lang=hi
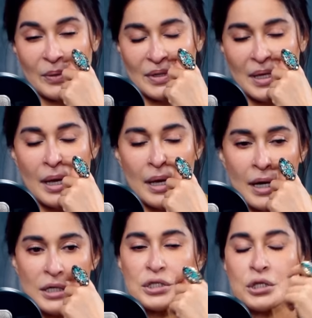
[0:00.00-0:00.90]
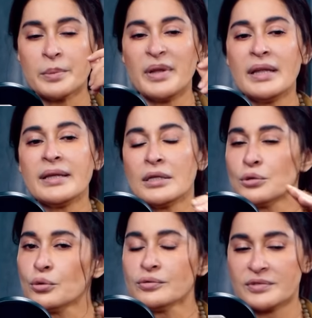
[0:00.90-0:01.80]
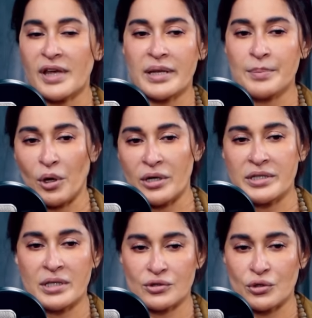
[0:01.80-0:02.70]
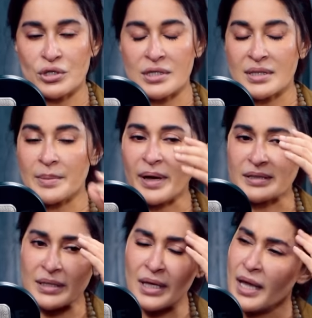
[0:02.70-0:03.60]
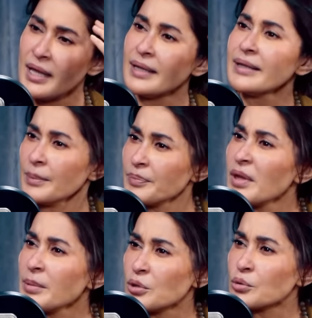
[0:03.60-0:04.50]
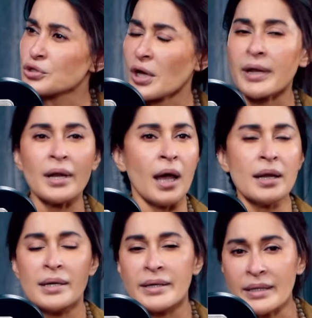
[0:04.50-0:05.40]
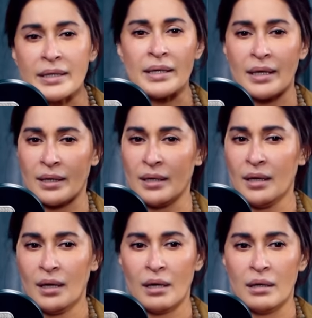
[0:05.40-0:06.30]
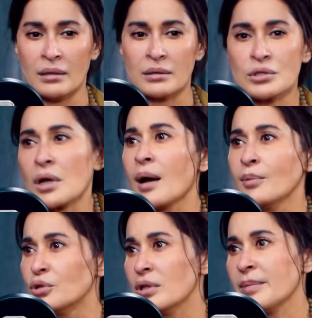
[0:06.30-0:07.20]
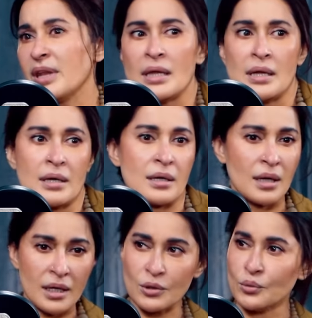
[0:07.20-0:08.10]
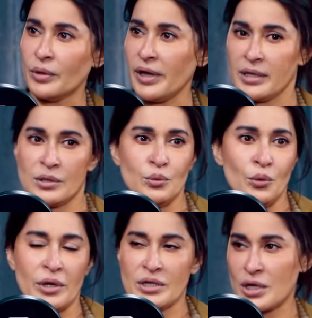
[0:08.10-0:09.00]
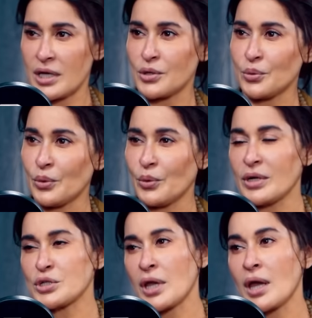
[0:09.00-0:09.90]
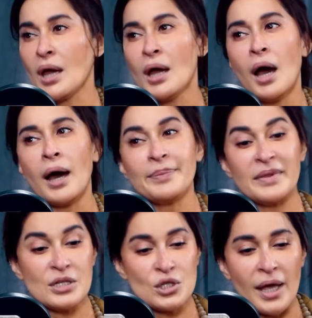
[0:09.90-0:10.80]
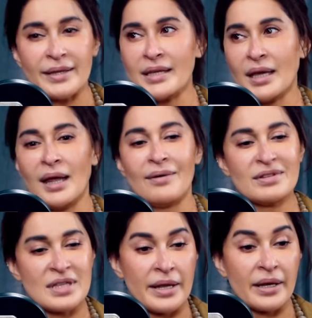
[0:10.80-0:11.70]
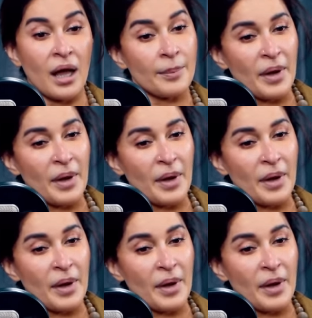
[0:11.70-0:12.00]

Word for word: होती है शर्मिला ये तो सारी पॉलिटिक्स और चीज़ की बात थी लेकिन अपने भी तो कुछ हर हर लड़की के आ, uh, कुछ ख्वाब होते हैं मैंने ये hmm. करना है यूं है यूं होना चाहिए यूं होना चाहिए अपनी शादी के अलावा सारे ख्वाब